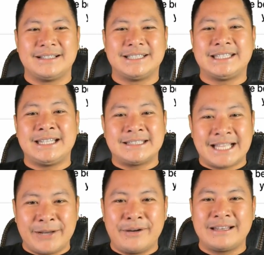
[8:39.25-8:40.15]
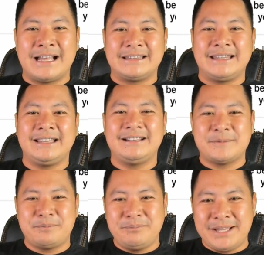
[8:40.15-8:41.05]
na tinatawag nating
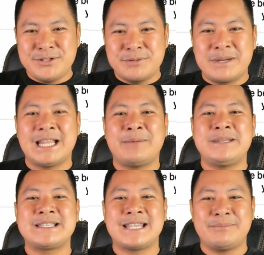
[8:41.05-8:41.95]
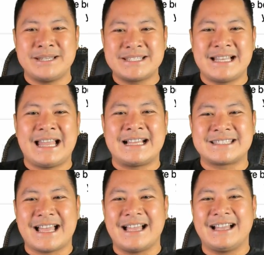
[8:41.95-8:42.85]
medyo manamis-namis na
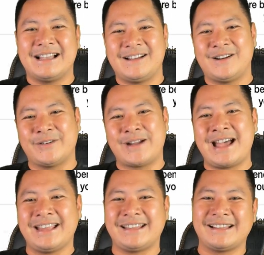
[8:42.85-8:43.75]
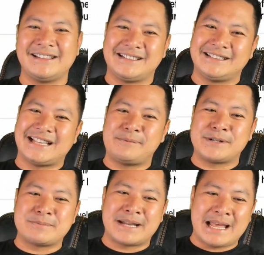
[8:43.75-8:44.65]
lasa. Alright.
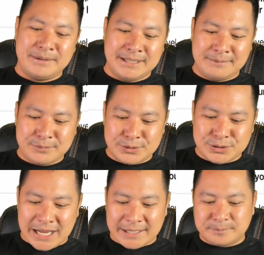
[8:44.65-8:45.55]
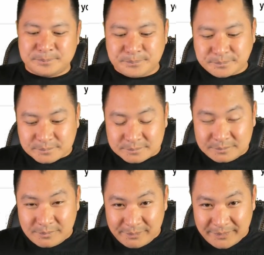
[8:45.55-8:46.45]
Tapos marami din po siyang
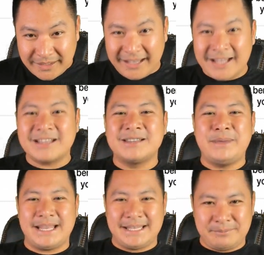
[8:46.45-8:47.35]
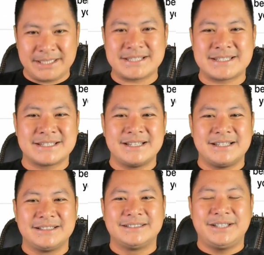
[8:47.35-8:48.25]
health benefits.
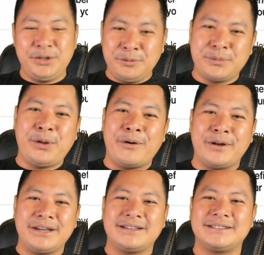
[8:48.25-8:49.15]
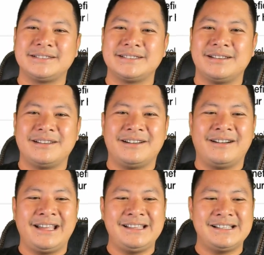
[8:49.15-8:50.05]
Yun po yun.
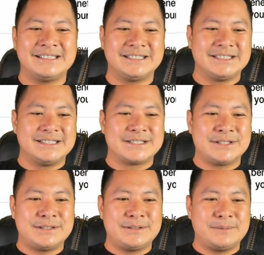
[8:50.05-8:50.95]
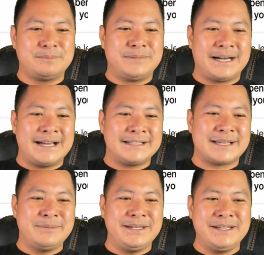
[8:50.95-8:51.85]
Okay? So, baka
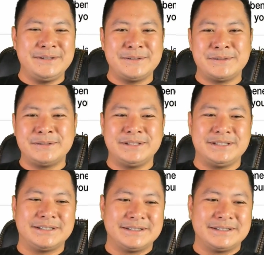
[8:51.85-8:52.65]
sabihin nyo, uy,